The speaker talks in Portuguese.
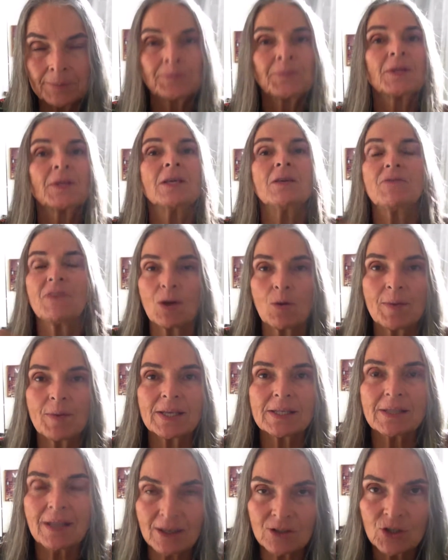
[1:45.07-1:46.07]
e vai
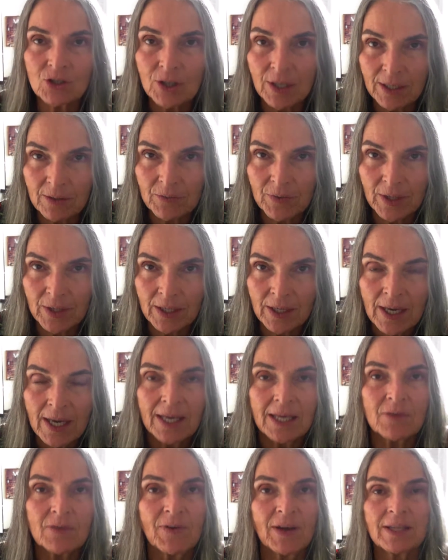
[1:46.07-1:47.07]
começar a escrever
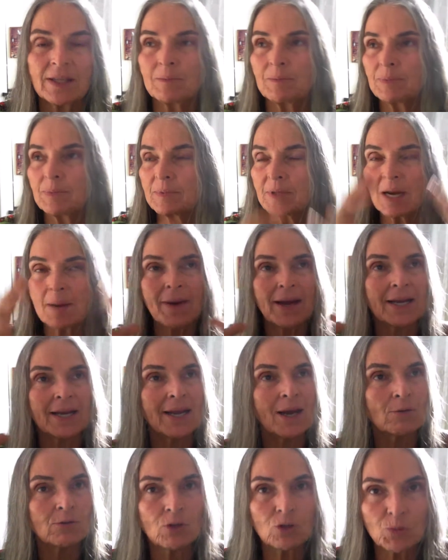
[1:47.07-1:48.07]
e vai
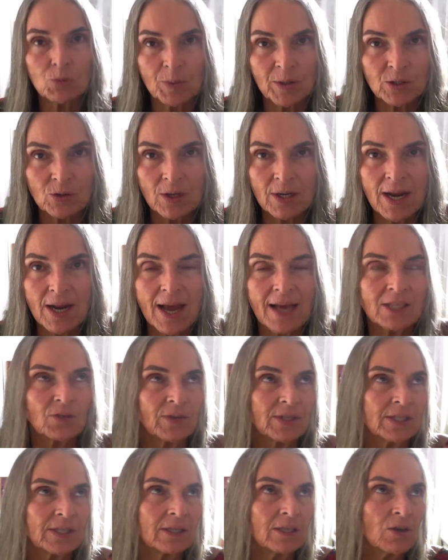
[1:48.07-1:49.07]
trabalhar os seus personagens,
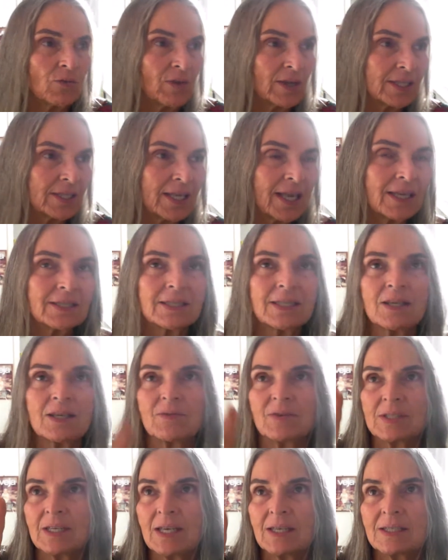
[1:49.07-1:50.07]
vai dizer, não, vai ser assim,
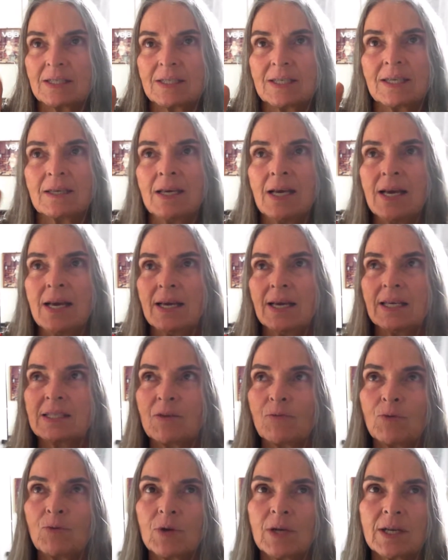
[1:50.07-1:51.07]
vai ser assim,
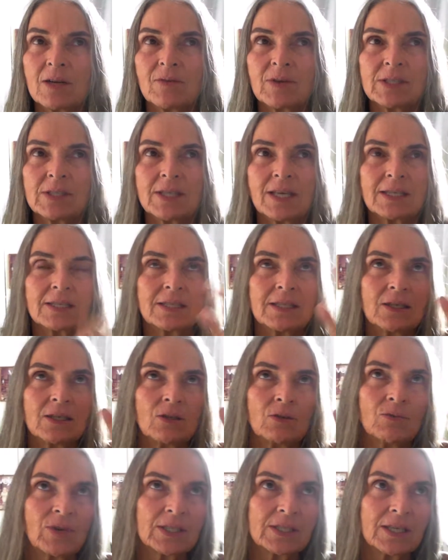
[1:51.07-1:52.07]
essa fulana vai ser assim,
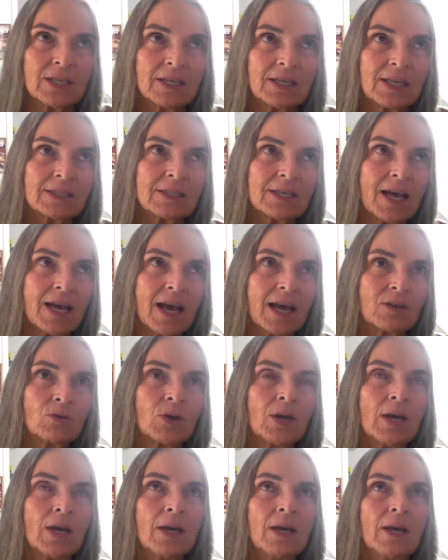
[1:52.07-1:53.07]
não vai ser
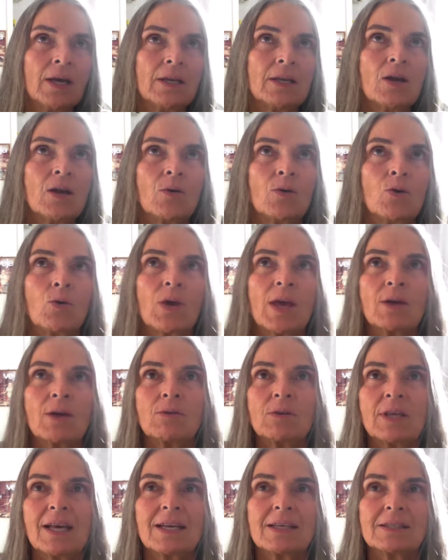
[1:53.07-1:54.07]
assado. Não, eu quero
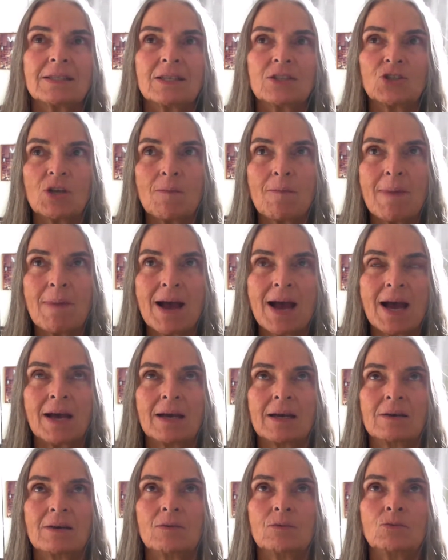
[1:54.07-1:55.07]
que ela seja
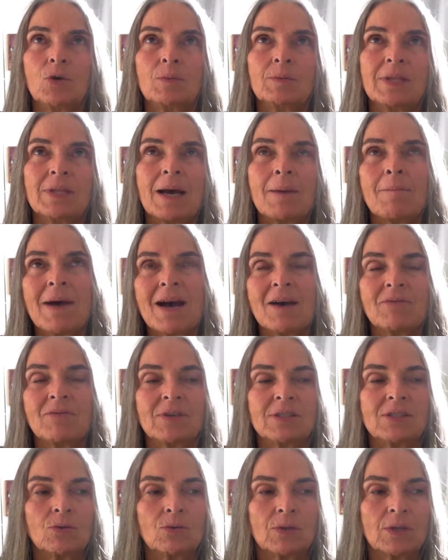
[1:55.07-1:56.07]
má. O nome da má vai
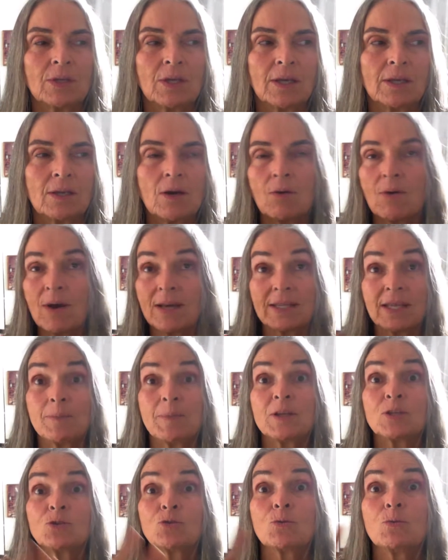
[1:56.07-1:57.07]
ser o quê? Não, aí de
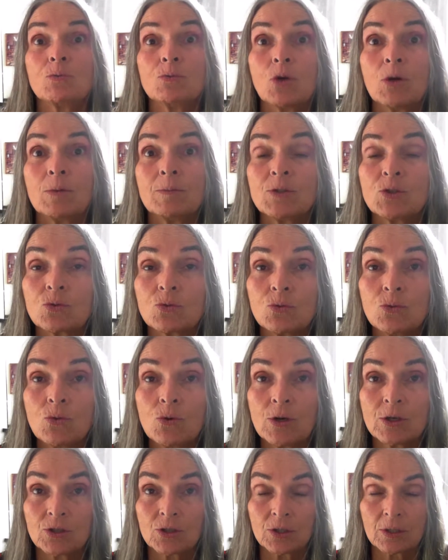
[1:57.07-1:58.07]
repente o nome
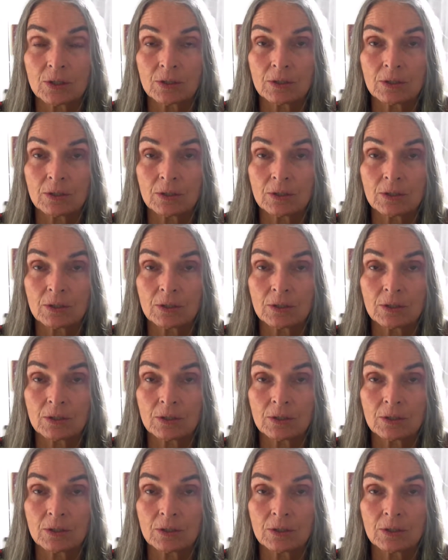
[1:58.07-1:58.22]
surge.